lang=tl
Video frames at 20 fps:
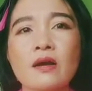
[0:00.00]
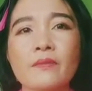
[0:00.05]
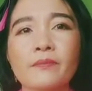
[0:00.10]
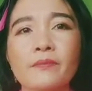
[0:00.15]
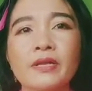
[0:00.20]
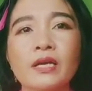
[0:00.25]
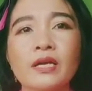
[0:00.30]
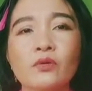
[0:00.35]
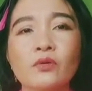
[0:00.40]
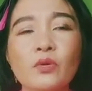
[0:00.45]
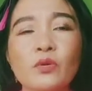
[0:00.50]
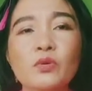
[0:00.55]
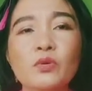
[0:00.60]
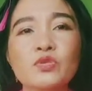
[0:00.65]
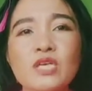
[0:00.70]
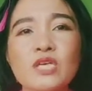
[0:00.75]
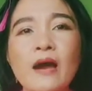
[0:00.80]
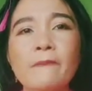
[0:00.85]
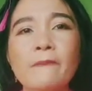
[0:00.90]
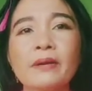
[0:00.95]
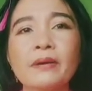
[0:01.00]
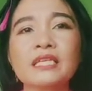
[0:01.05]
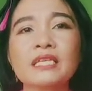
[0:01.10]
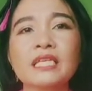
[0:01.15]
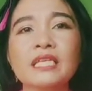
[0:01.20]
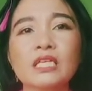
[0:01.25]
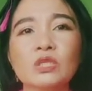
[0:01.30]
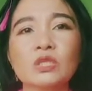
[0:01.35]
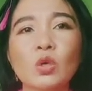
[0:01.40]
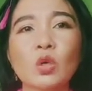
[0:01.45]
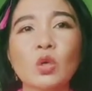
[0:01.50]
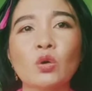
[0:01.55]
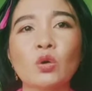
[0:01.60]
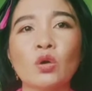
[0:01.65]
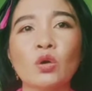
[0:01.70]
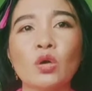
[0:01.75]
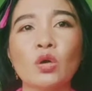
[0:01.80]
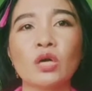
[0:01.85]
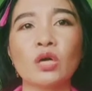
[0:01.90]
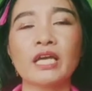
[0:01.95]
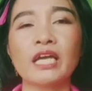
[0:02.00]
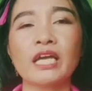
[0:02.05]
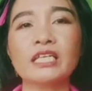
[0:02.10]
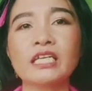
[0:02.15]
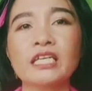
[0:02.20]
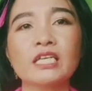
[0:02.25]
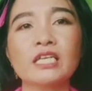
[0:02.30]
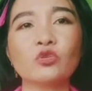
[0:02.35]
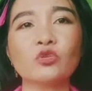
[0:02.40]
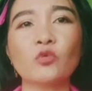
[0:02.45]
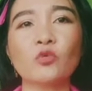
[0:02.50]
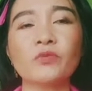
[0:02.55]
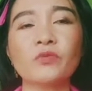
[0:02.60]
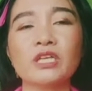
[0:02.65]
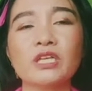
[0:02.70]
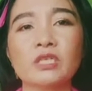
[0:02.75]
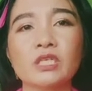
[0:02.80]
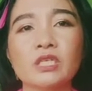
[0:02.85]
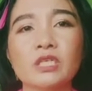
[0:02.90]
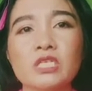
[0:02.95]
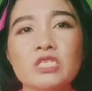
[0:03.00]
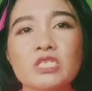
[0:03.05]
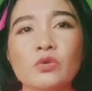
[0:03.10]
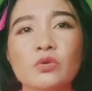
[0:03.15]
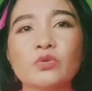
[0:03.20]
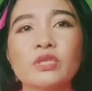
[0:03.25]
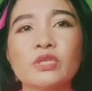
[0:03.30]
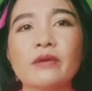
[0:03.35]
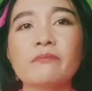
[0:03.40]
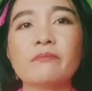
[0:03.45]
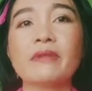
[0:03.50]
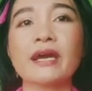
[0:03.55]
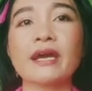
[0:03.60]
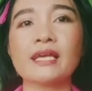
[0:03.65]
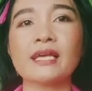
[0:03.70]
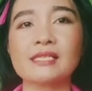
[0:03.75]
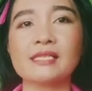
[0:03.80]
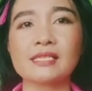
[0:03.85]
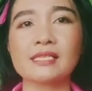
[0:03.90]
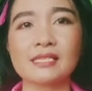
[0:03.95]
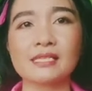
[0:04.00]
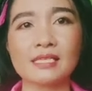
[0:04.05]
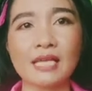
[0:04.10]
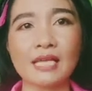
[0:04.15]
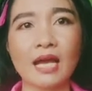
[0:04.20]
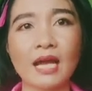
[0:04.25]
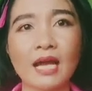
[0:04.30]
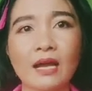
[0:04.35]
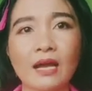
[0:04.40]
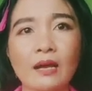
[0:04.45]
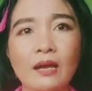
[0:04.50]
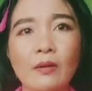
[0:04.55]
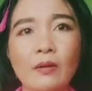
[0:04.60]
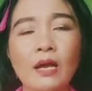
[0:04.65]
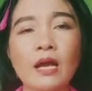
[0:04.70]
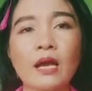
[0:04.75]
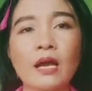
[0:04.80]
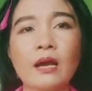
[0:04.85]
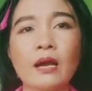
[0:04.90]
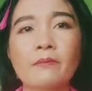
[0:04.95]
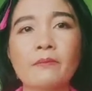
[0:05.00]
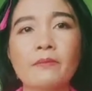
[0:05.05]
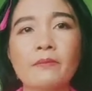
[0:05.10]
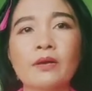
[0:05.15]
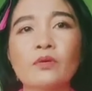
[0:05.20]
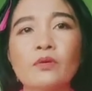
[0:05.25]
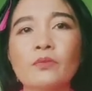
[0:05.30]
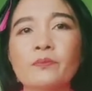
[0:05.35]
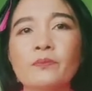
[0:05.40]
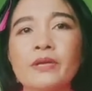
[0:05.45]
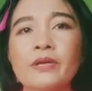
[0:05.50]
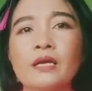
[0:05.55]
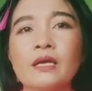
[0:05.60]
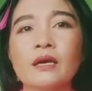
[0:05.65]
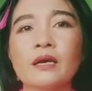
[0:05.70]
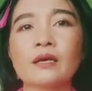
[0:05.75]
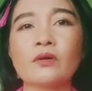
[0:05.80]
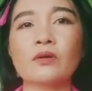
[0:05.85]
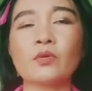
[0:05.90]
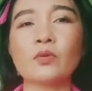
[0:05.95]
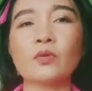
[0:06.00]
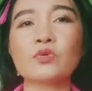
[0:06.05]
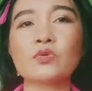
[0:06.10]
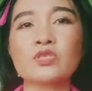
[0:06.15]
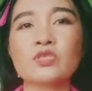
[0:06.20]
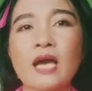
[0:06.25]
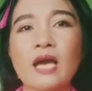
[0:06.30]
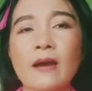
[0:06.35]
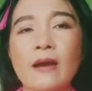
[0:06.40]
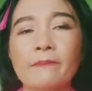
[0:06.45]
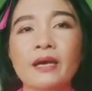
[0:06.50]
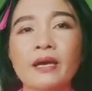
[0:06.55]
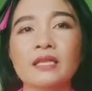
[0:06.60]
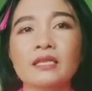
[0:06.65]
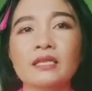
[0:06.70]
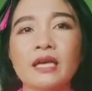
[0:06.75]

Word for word: pinag-uusapan dito hindi na 2 meters kundi miles na ang pag pinag-uusapan.